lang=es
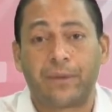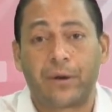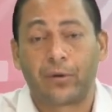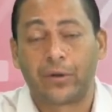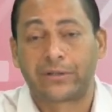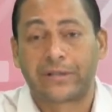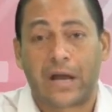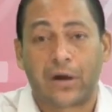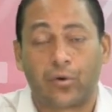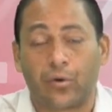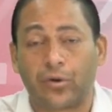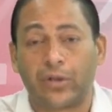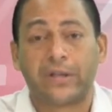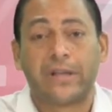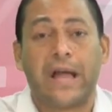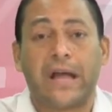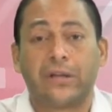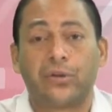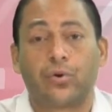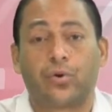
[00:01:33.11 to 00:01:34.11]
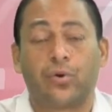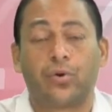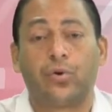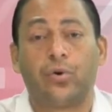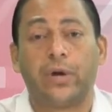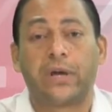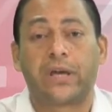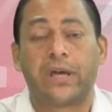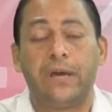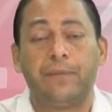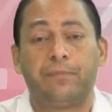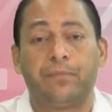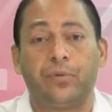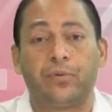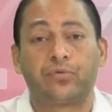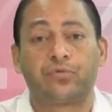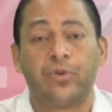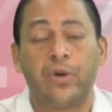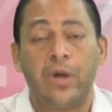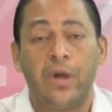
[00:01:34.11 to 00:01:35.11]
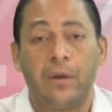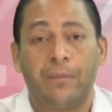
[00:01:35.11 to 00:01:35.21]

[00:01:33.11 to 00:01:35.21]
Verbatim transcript: pero está coordinando con los equipos